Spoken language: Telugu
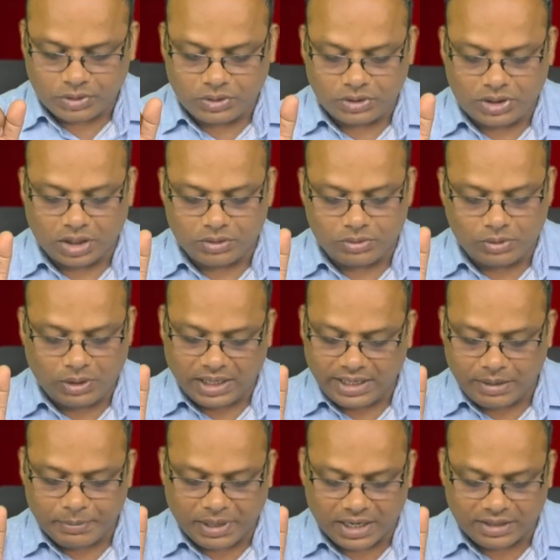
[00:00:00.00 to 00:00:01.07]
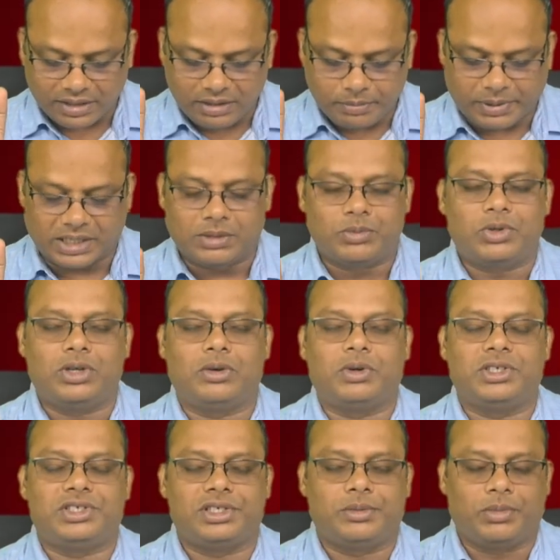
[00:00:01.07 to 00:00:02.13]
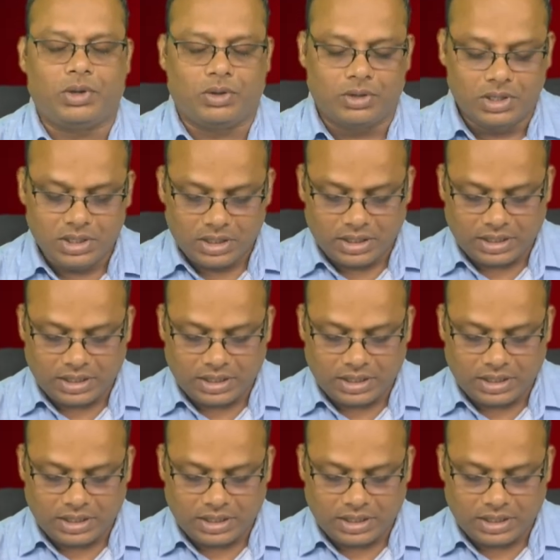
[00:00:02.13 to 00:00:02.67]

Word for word: పొందుటకు అనే మాటని పదమూడవ వచనంలో